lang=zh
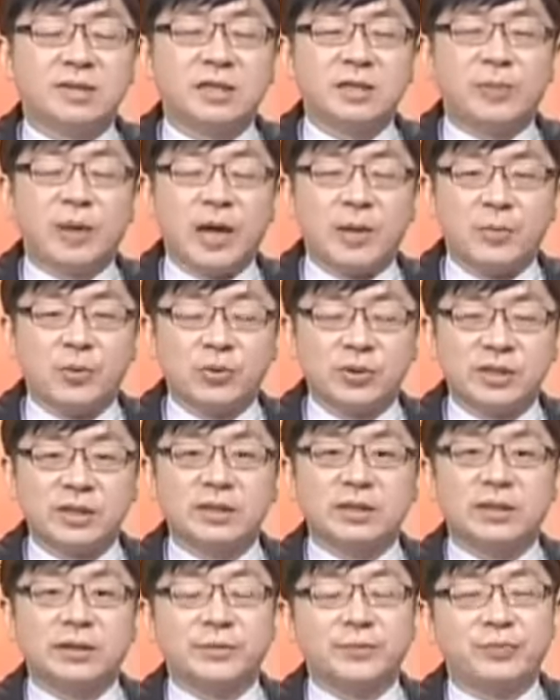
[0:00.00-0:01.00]
自排模
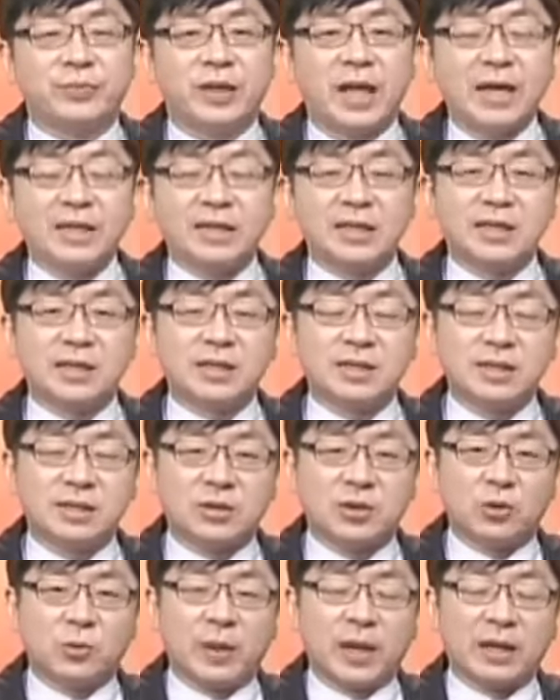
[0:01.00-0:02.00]
式，它其实
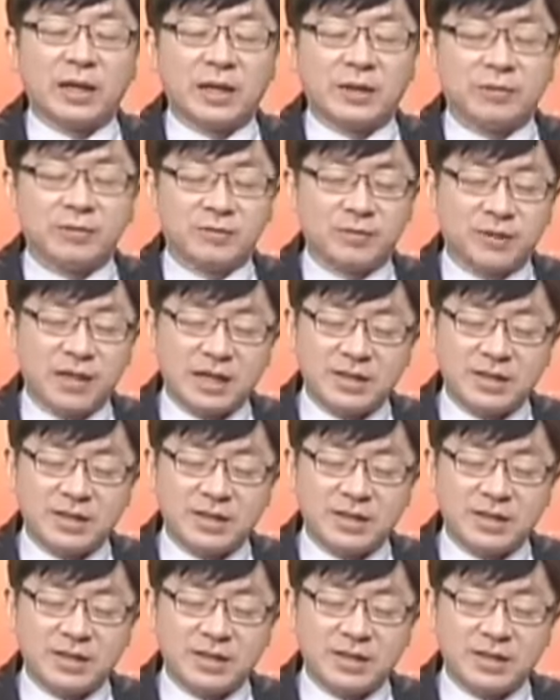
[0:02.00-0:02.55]
是手排啊，